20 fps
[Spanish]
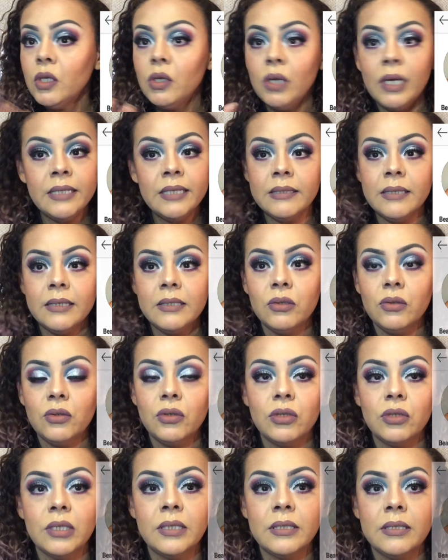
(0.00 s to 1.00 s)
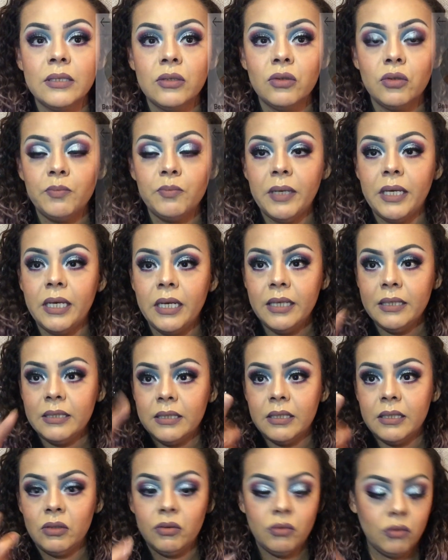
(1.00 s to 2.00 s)
estas dos, estas dos páginas
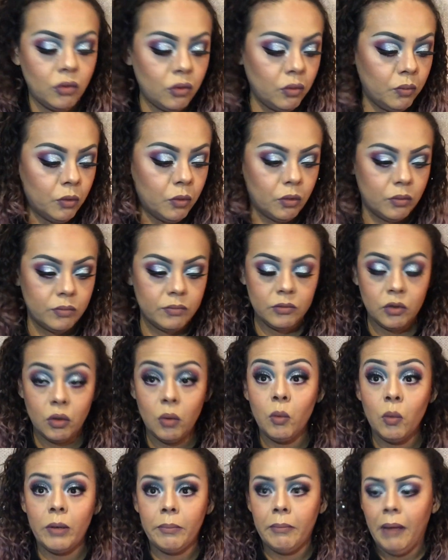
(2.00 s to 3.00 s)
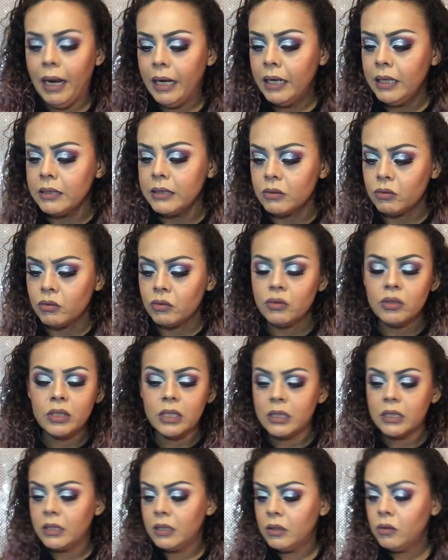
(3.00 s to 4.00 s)
que son como, como hermanas, o no se
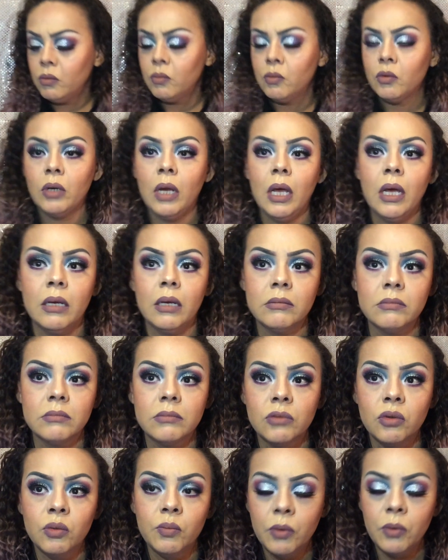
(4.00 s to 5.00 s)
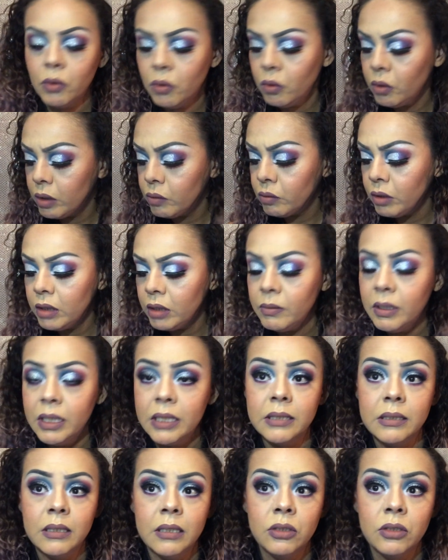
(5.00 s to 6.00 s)
tienen como una supongo que una
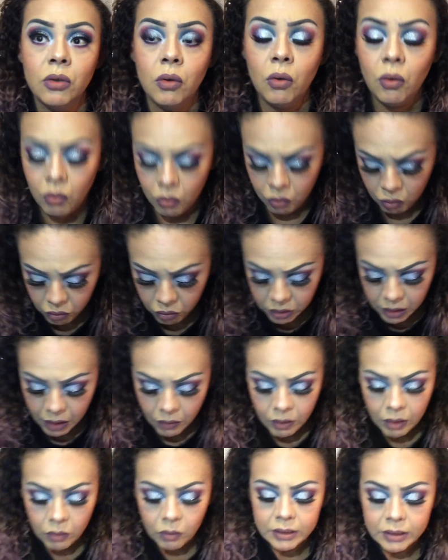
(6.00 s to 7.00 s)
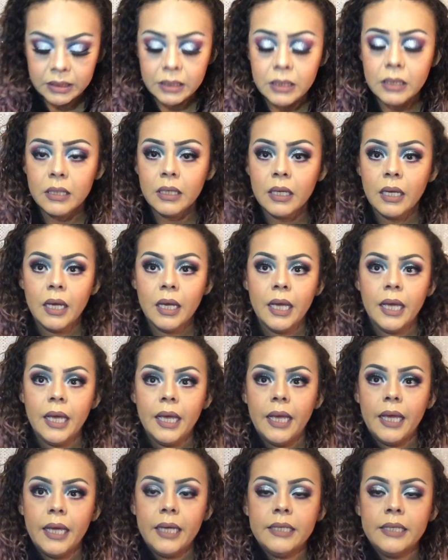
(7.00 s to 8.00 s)
administración conjunta o algo así,
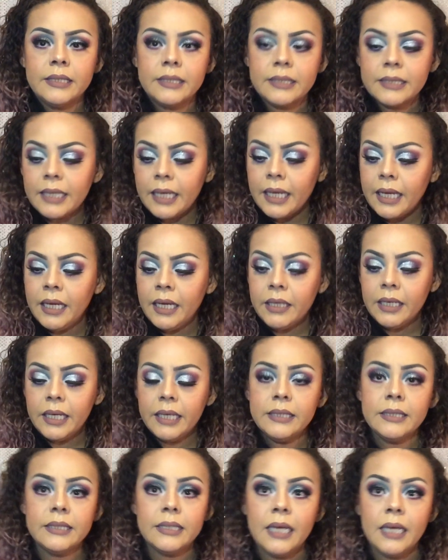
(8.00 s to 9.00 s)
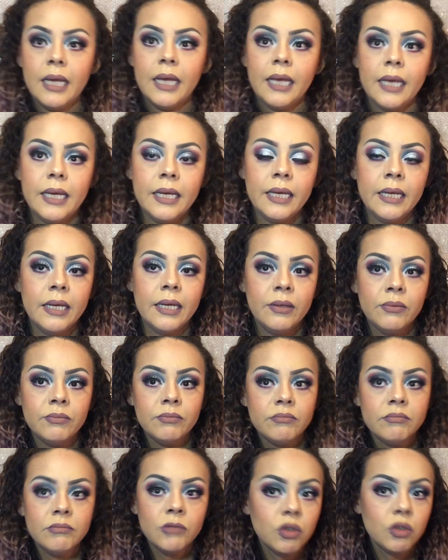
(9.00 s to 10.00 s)
este, ellas
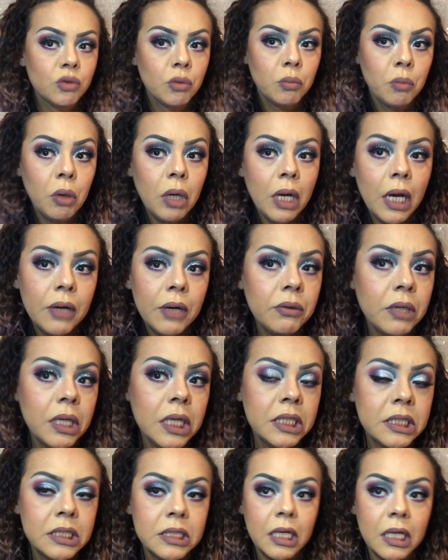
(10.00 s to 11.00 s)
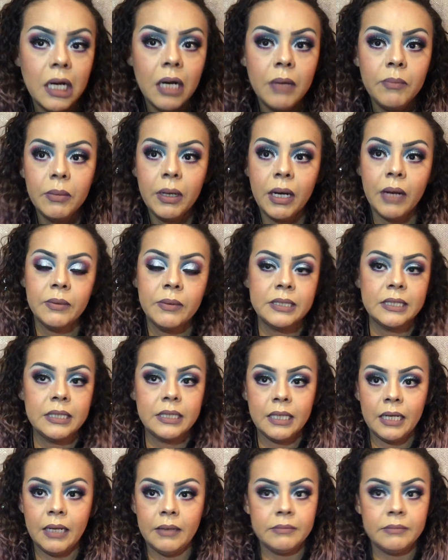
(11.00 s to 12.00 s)
em, nos convocaron en Instagram para ver si
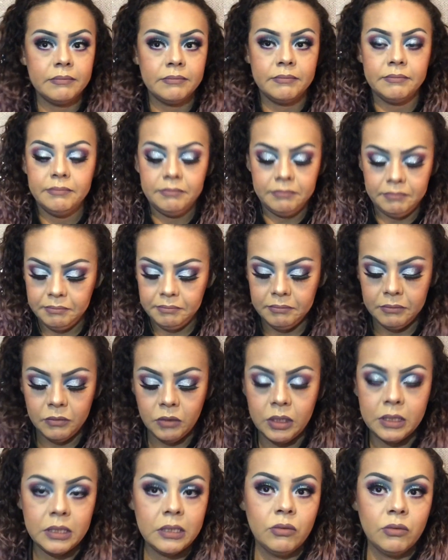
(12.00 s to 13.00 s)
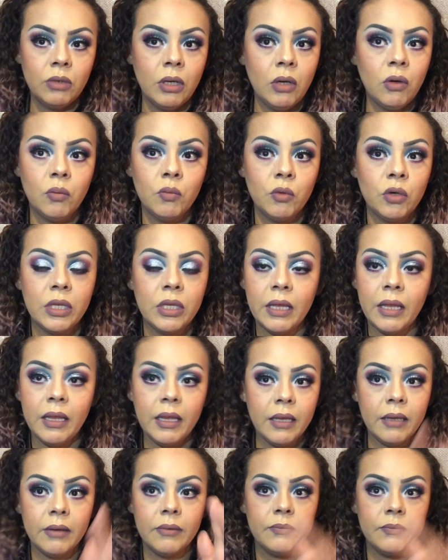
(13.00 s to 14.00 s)
crean este, una comunidad
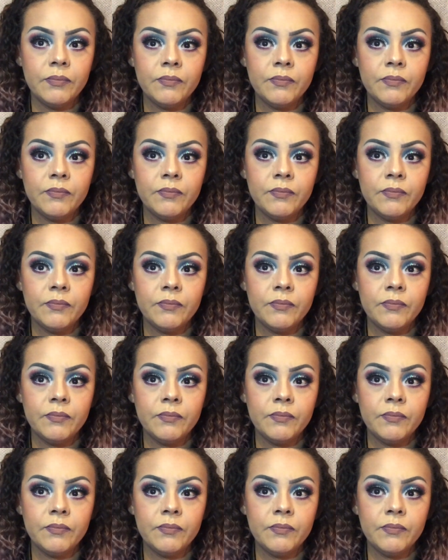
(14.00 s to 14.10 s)
de,